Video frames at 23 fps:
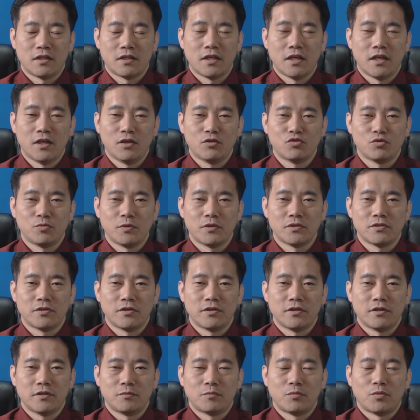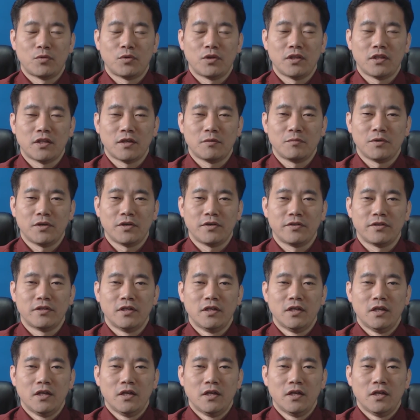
대해주면서요, 보낸다면